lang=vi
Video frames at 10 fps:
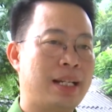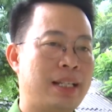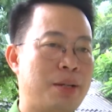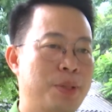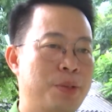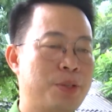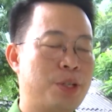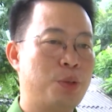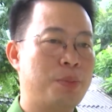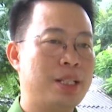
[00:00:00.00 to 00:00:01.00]
đã tham mưu
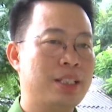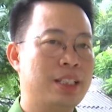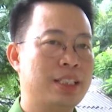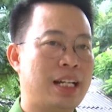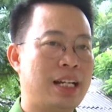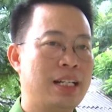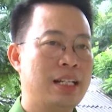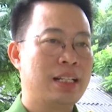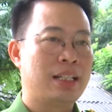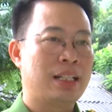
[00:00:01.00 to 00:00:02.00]
cho ủy ban nhân dân xã
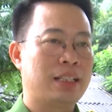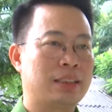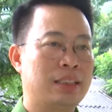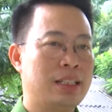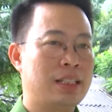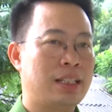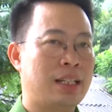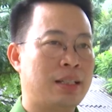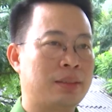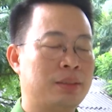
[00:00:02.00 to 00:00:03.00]

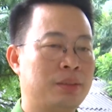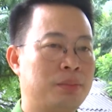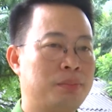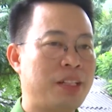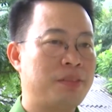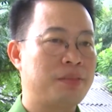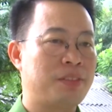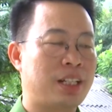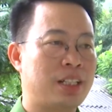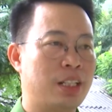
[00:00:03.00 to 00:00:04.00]
là bắt
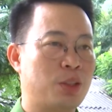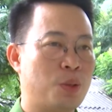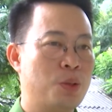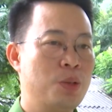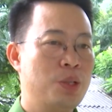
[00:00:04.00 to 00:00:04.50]
và khởi tố